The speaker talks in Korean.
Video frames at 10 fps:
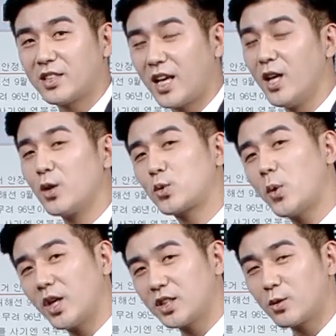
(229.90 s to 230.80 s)
때
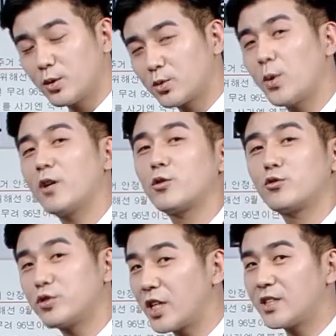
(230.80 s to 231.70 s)
소액으로, 소액으로
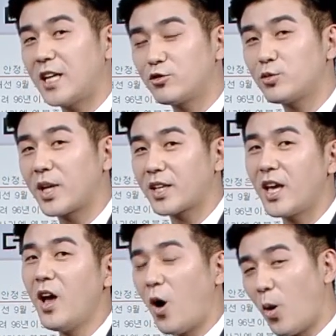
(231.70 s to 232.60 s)
투자를 할
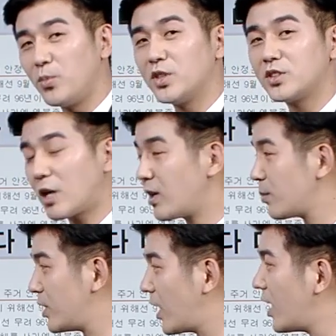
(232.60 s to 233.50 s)
수밖에 없는
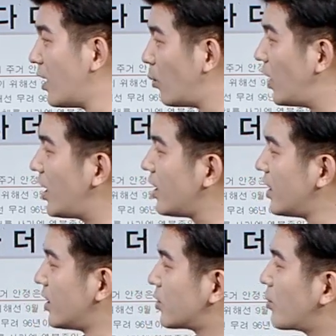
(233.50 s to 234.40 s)
상황입니다. 왜?
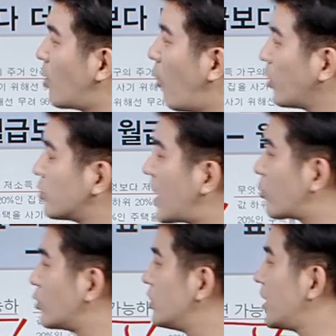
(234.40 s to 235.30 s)
정말 월급
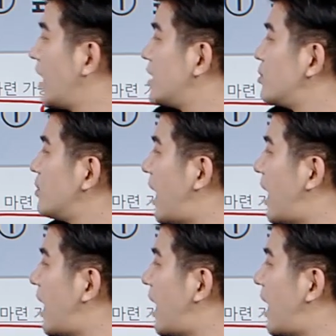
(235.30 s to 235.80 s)
갖고는 내 집을